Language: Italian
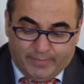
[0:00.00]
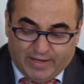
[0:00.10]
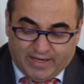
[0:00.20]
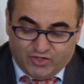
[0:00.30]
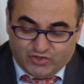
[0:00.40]

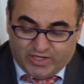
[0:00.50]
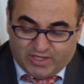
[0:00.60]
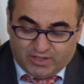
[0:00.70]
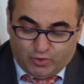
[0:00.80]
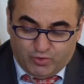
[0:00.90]
per la
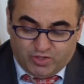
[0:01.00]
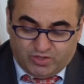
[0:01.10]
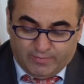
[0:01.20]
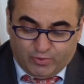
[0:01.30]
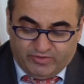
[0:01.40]
ricerca di ogni
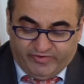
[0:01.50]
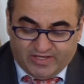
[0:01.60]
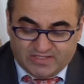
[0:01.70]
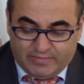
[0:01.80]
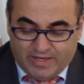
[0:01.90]
tipo di
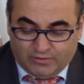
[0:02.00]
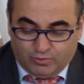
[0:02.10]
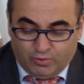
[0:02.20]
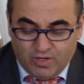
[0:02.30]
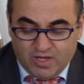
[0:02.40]

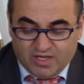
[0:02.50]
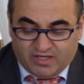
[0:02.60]
finanziamento